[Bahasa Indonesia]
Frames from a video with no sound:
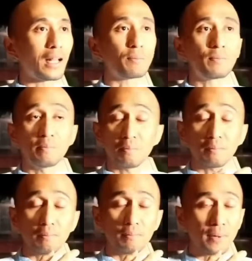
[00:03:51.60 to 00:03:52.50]
Dan
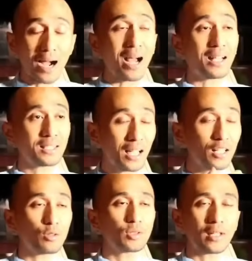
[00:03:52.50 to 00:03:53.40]
bahasa itu